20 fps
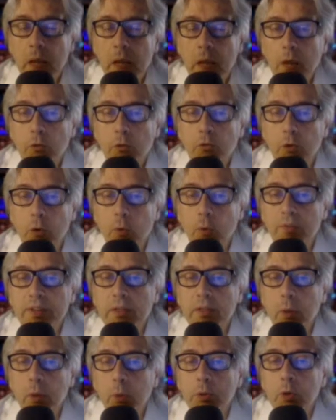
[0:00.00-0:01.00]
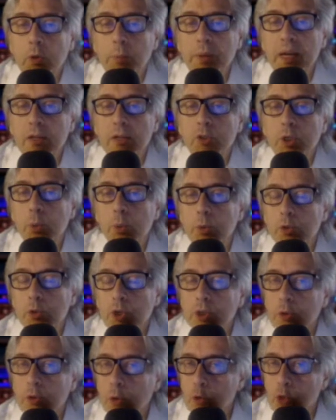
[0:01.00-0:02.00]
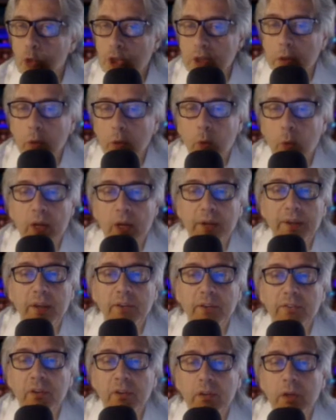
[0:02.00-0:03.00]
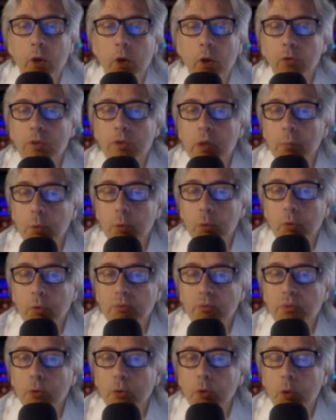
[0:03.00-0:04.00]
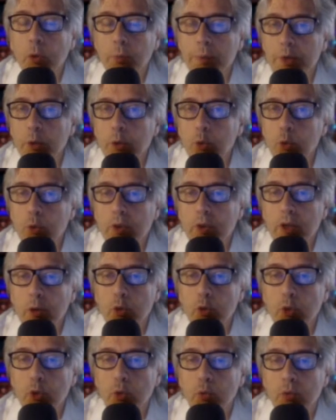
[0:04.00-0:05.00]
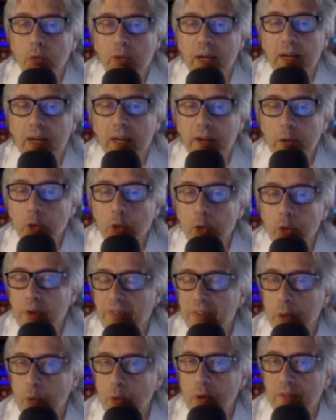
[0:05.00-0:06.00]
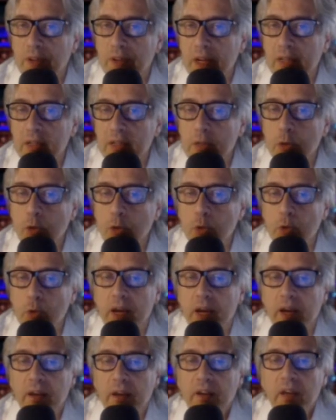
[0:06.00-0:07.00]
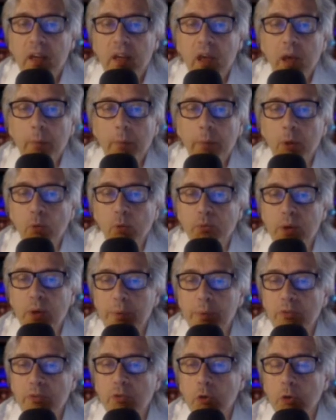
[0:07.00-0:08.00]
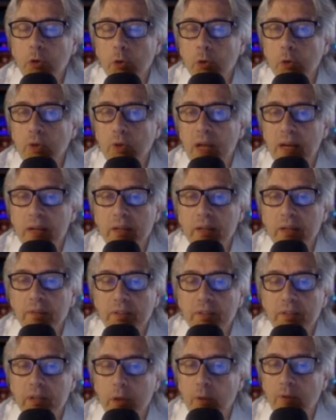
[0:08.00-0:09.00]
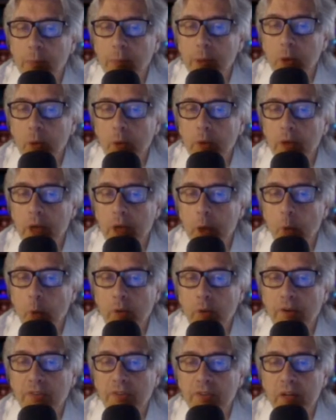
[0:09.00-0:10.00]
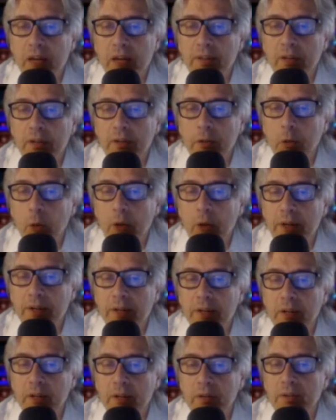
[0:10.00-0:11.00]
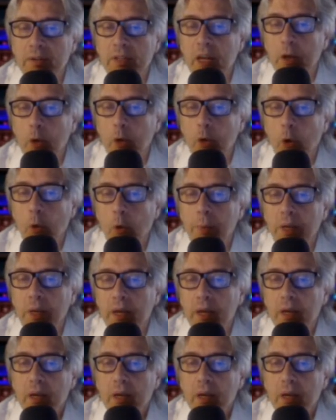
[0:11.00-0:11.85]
Sono 24.505 le richieste di contributo a fondo perdute giunte alla Regione Friuli Venezia Giulia per un fabbisogno totale di 29 milioni di euro destinati ai titolari di attività economiche